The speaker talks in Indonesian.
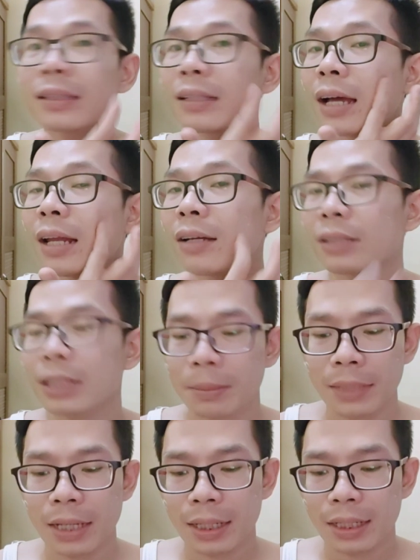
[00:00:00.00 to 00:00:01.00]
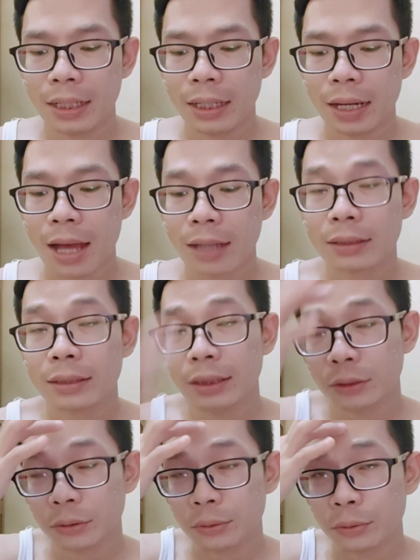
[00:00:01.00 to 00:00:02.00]
Ingat kalau krim
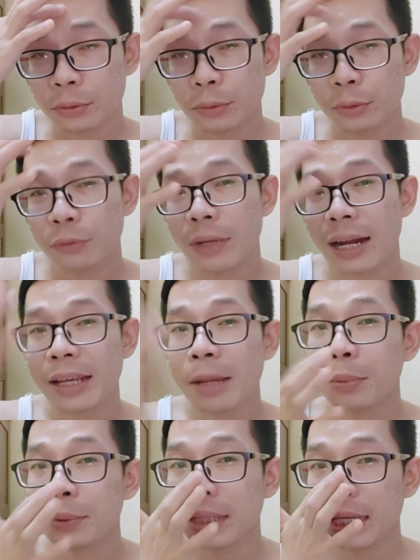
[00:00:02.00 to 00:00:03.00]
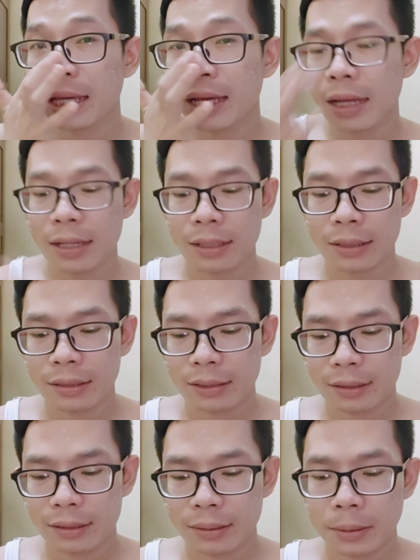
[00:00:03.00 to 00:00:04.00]
dari agma itu warnanya putih
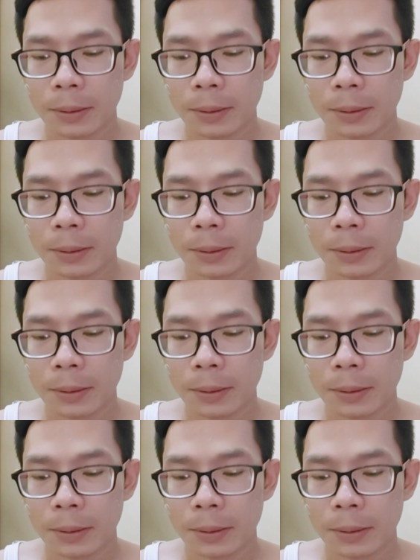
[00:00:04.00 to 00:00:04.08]
ya.